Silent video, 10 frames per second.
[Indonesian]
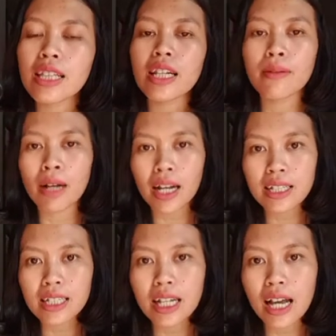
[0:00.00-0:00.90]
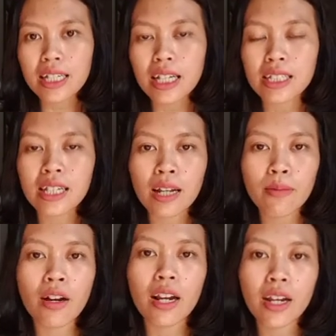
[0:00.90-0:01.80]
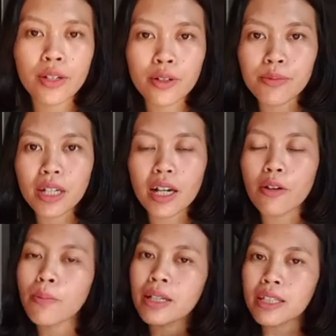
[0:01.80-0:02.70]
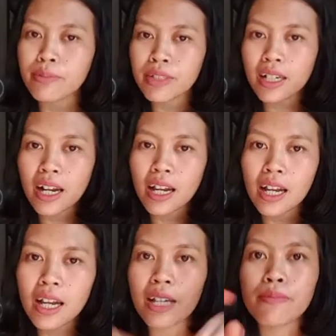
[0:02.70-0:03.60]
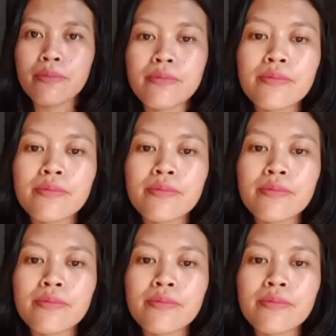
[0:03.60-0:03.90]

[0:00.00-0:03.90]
Terima kasih guys, Assalamualaikum, jangan lupa subscribe.